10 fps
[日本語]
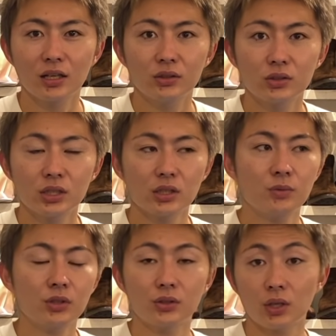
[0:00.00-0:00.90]
のチャンネル見
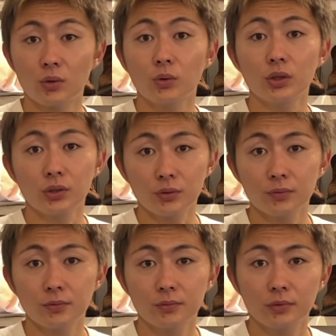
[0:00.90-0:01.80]
てる人結構多いんよ
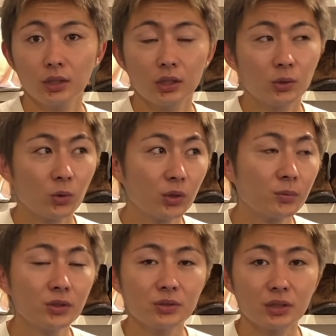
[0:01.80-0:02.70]
あそうなんだ俺も
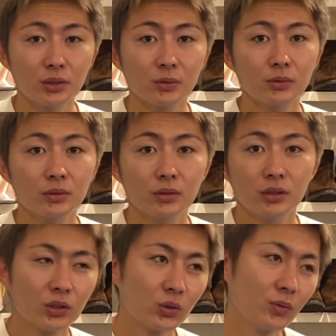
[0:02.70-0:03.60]
見たんだけど、うん、
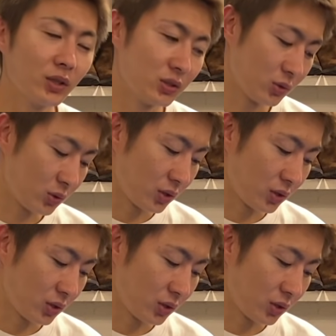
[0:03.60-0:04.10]
でこの前ちょうど